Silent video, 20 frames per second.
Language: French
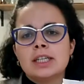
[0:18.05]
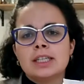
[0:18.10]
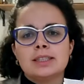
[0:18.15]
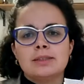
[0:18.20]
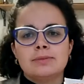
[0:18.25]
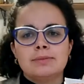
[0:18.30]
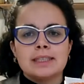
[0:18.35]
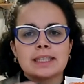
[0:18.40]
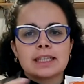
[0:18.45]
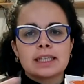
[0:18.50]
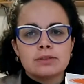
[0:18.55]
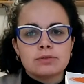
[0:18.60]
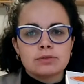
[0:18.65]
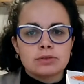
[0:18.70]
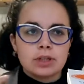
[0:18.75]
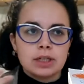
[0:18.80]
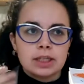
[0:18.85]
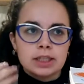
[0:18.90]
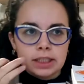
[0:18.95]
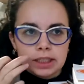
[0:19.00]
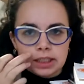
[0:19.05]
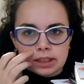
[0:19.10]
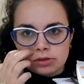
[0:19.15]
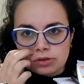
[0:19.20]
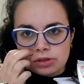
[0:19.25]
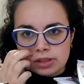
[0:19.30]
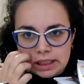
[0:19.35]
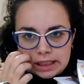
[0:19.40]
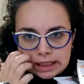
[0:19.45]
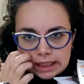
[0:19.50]
j'ai mis très longtemps à lire
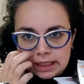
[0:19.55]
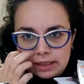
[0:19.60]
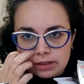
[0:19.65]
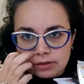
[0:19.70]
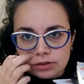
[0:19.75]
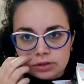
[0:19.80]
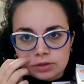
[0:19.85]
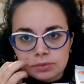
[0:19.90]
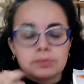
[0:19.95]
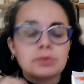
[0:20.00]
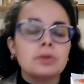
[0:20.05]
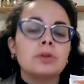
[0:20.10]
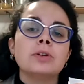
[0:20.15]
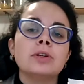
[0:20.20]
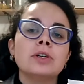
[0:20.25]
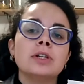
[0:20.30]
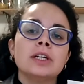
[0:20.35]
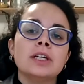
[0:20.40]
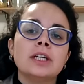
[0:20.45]
je lis très lentement